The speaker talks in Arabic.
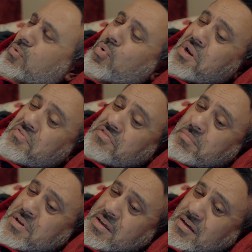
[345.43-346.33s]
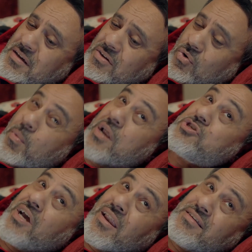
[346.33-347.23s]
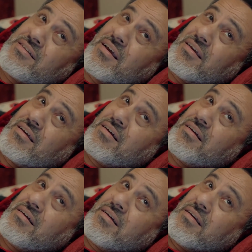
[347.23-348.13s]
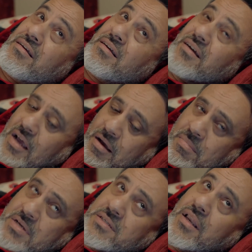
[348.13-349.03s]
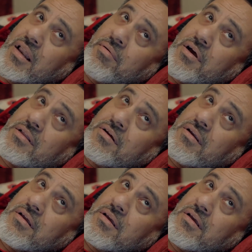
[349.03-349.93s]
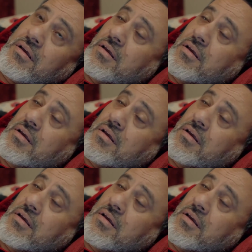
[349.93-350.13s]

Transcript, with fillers: وقرفت منك ومن الاشكال اللي زيك هنمثل على بعض ولا ايه؟